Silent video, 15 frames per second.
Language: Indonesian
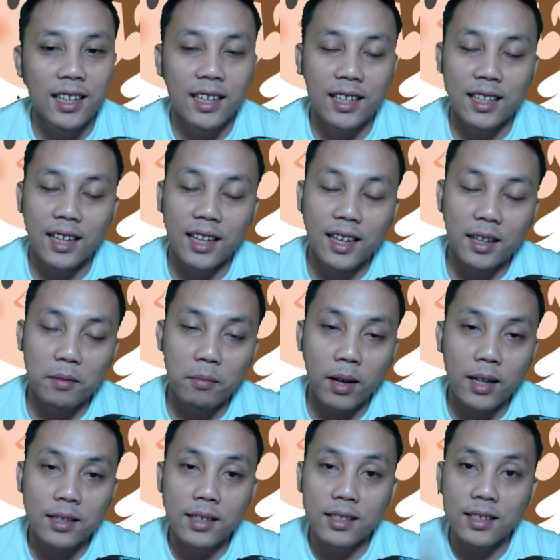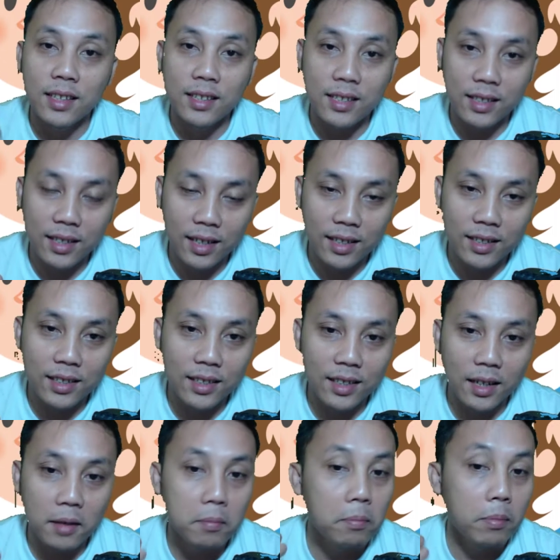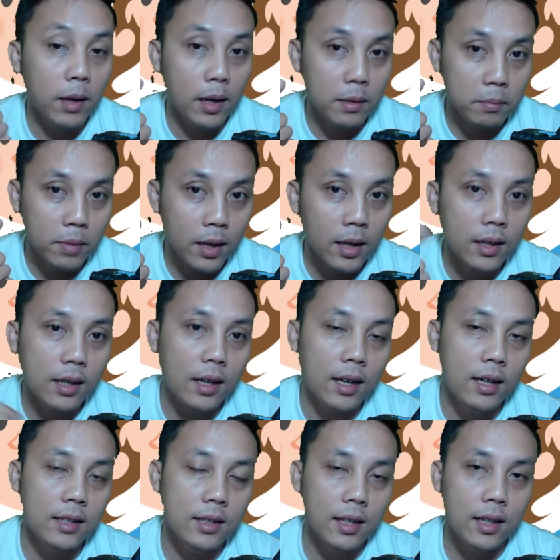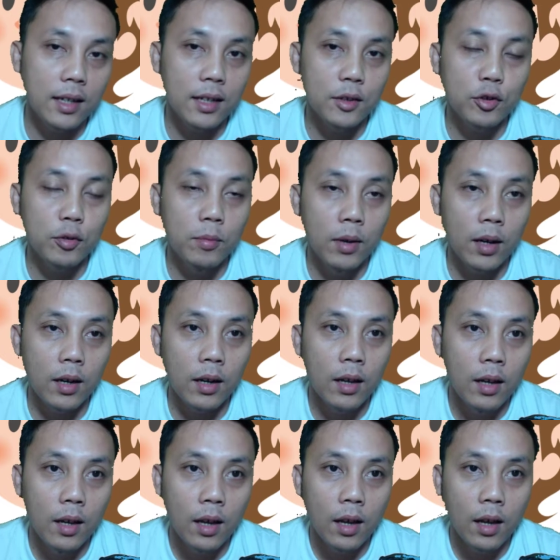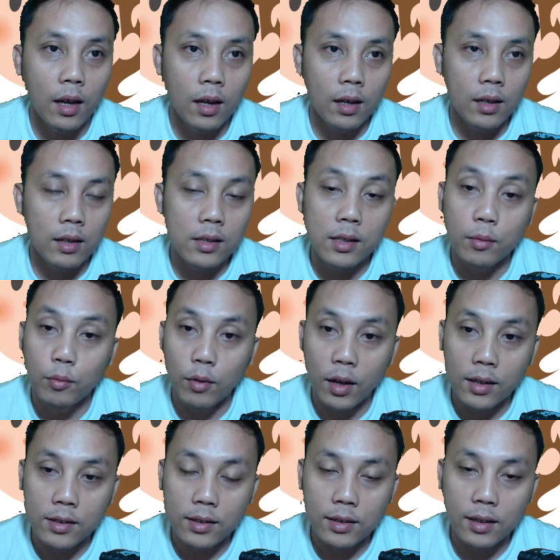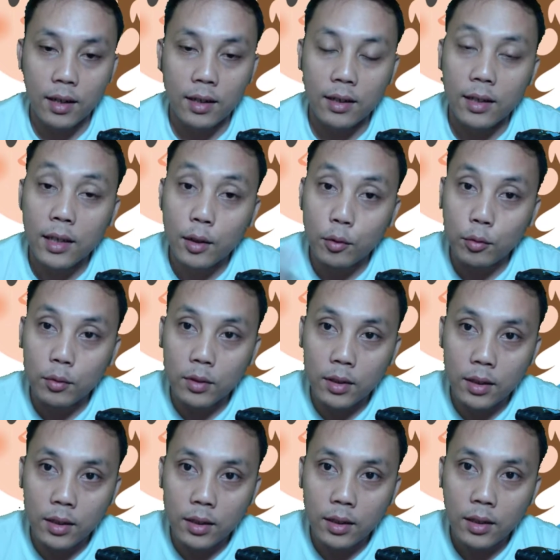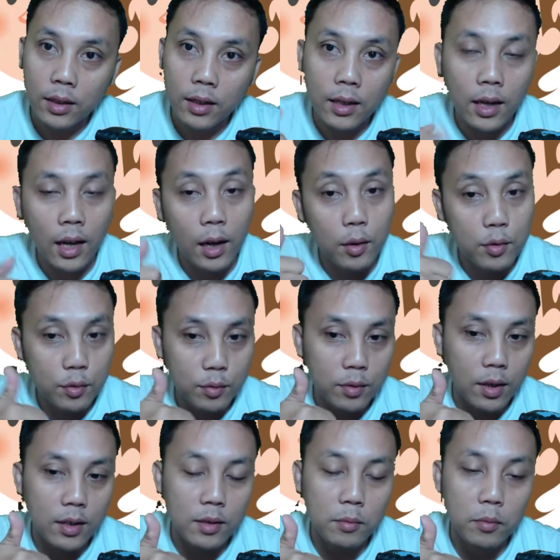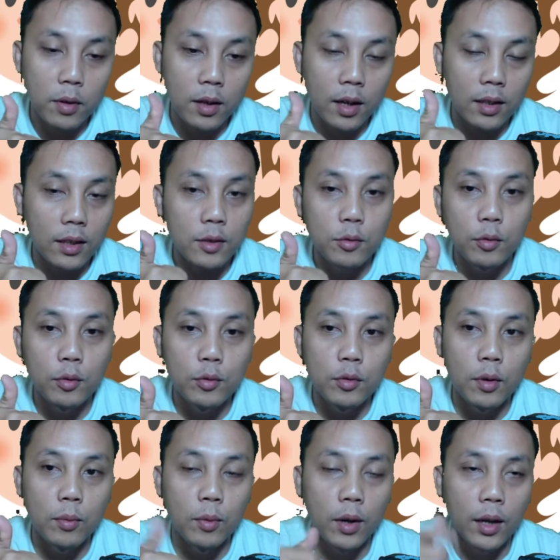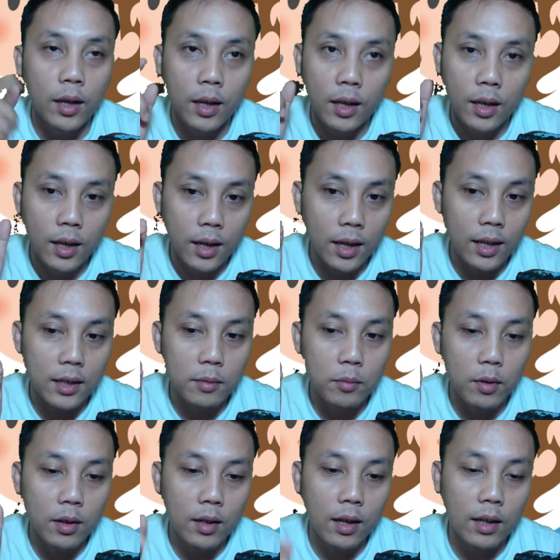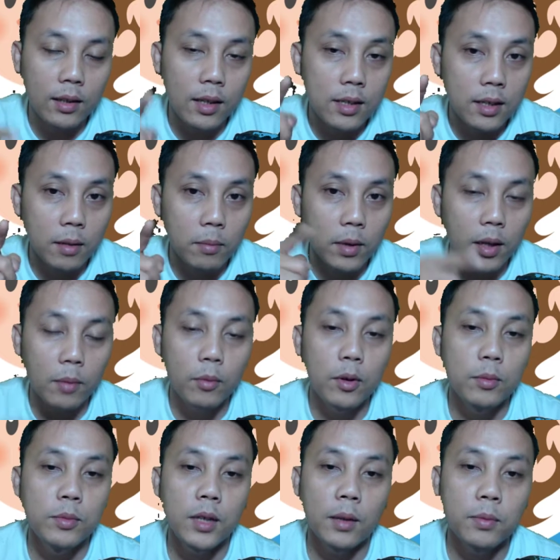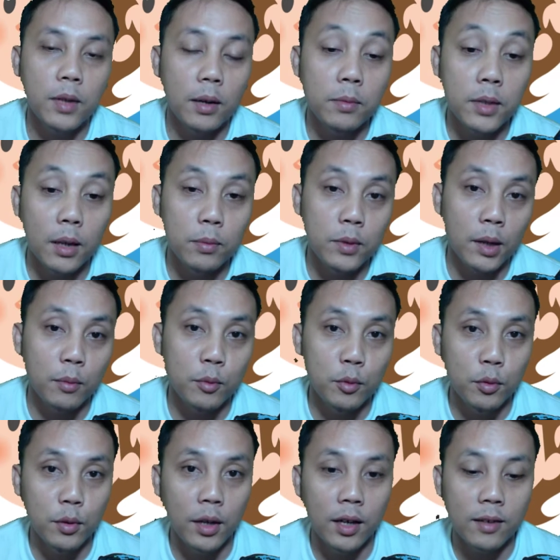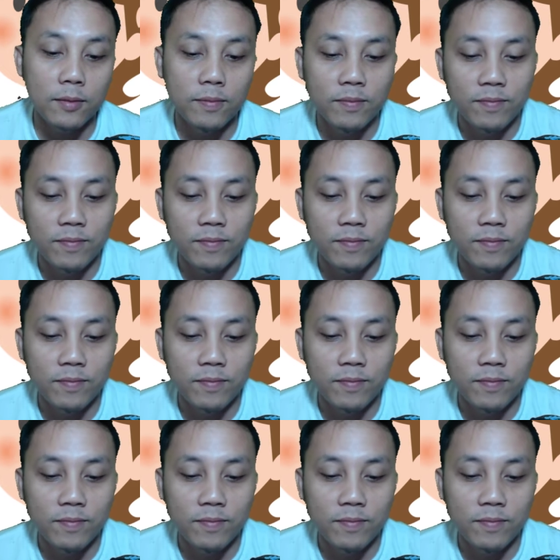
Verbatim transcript: Kita akan bahas di sesi kali ini ya. Pelan-pelan akan saya coba uh, simulasikan. Ikuti kalau suka jempol ke atas dulu juga boleh klik jempol ke atas sama yang belum subscribe subscribe dulu ya